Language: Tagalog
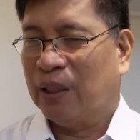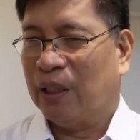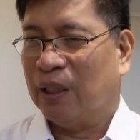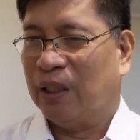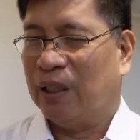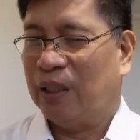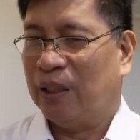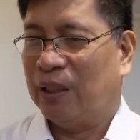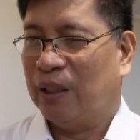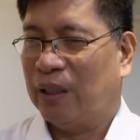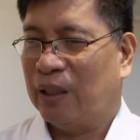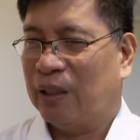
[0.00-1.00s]

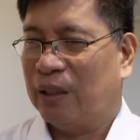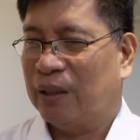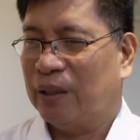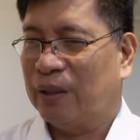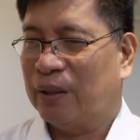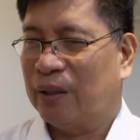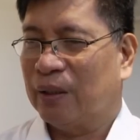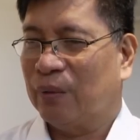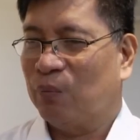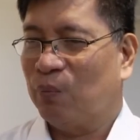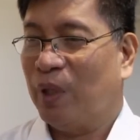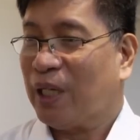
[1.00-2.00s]
Uh,
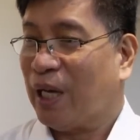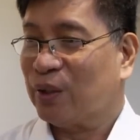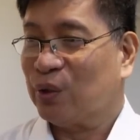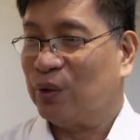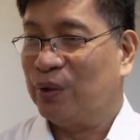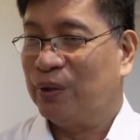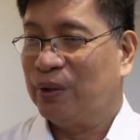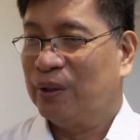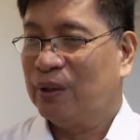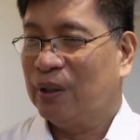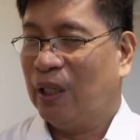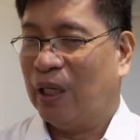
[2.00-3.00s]
may kaso.
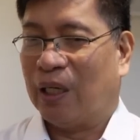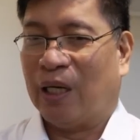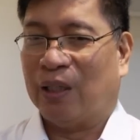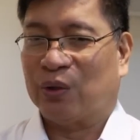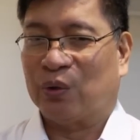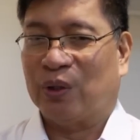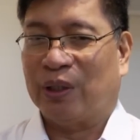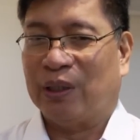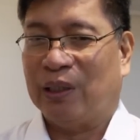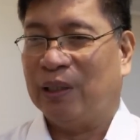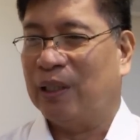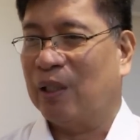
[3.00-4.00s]
Ang kaso ay
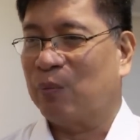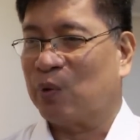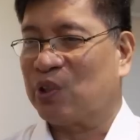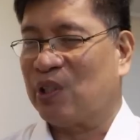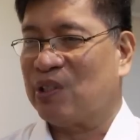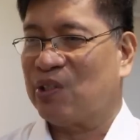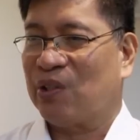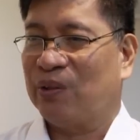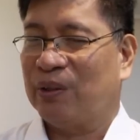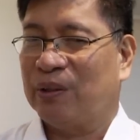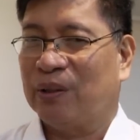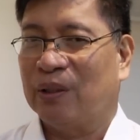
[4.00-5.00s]
illegal
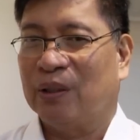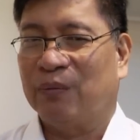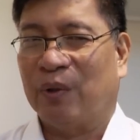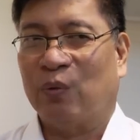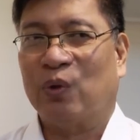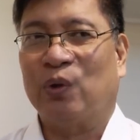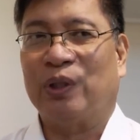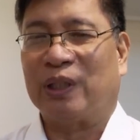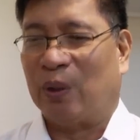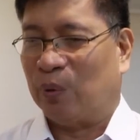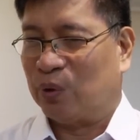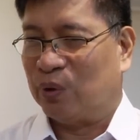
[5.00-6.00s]
possession, uh, ewan ko kung
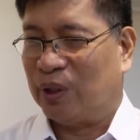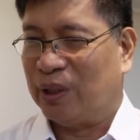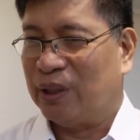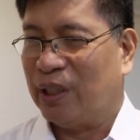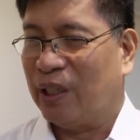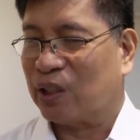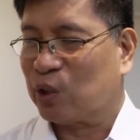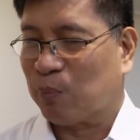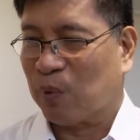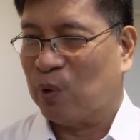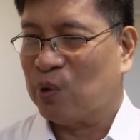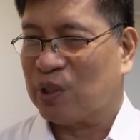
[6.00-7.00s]
tawag doon ay
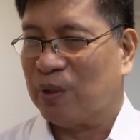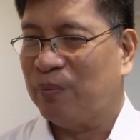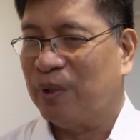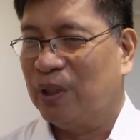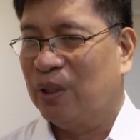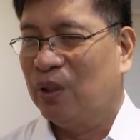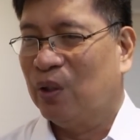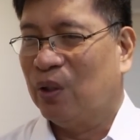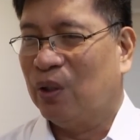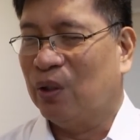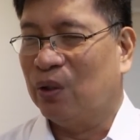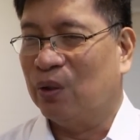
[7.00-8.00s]
explosive
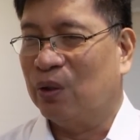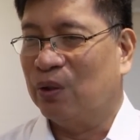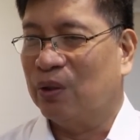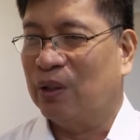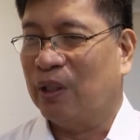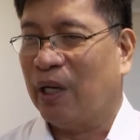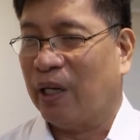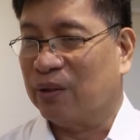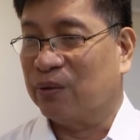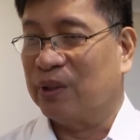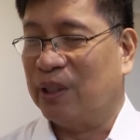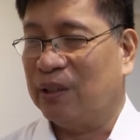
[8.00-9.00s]
o hand
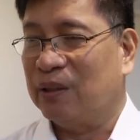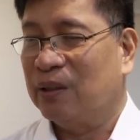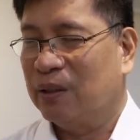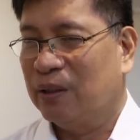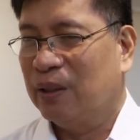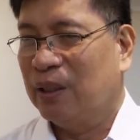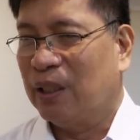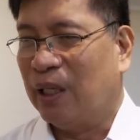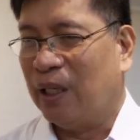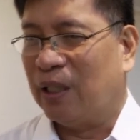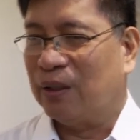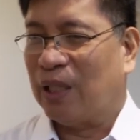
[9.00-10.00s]
grenade.
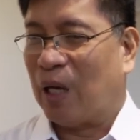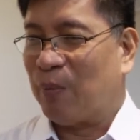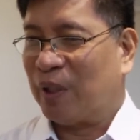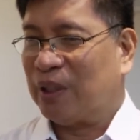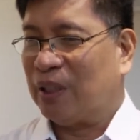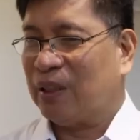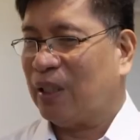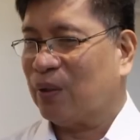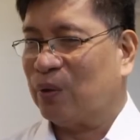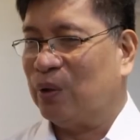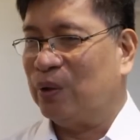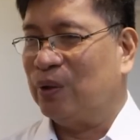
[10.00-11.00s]
Ang nakapagtataka
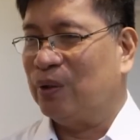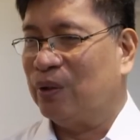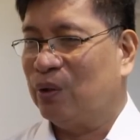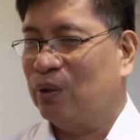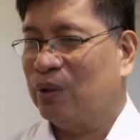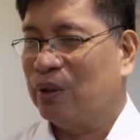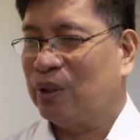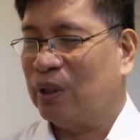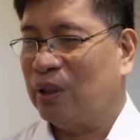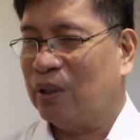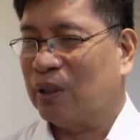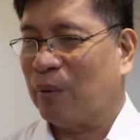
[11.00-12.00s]
roon,
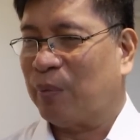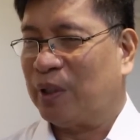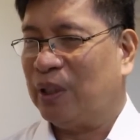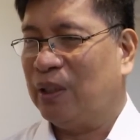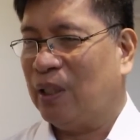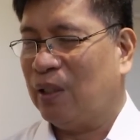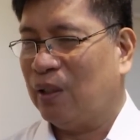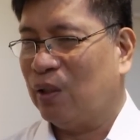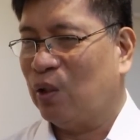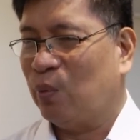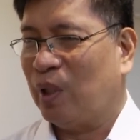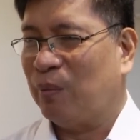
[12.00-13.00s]
si kapatid na
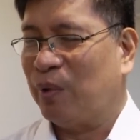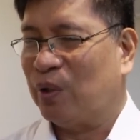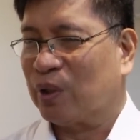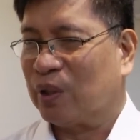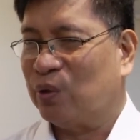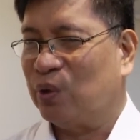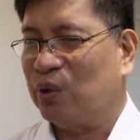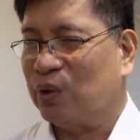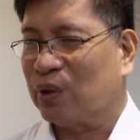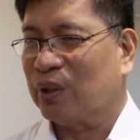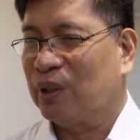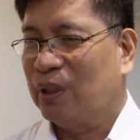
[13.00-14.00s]
Lowell Minorca
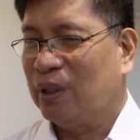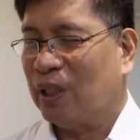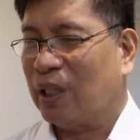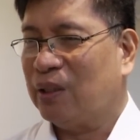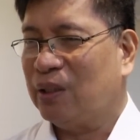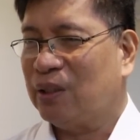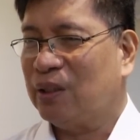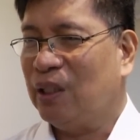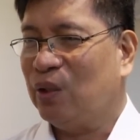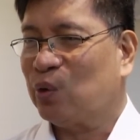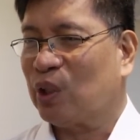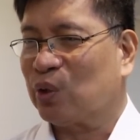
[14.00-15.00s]
Jr.
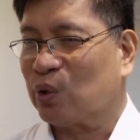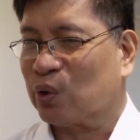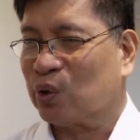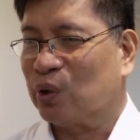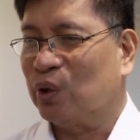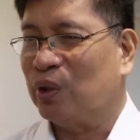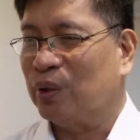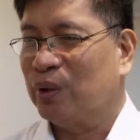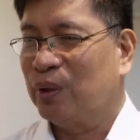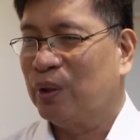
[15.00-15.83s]
nakadistino sa Sorsogon.